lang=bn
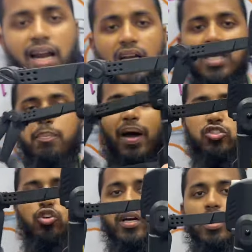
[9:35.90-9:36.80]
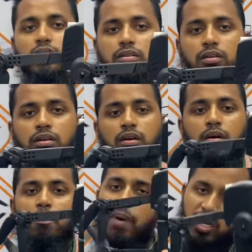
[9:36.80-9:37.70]
চার হাজার পাঁচশো টাকা
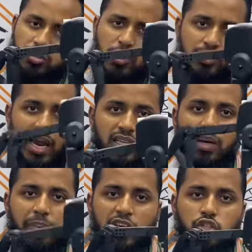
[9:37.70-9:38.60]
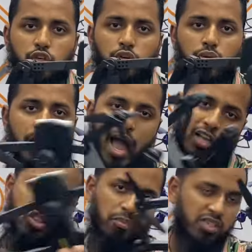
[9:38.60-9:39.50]
পাঁচশো চার হাজার পাঁচশো
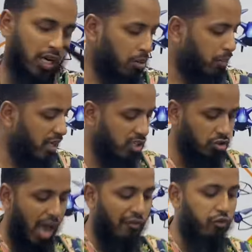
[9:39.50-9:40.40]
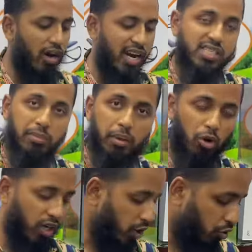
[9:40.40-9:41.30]
একদম রিজনেবল প্রাইস কিন্তু এফ ওয়ান এইট সেভেন
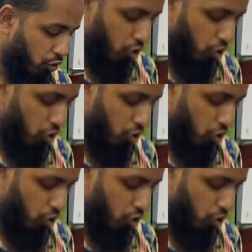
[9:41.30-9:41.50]
মডেলের ড্রোন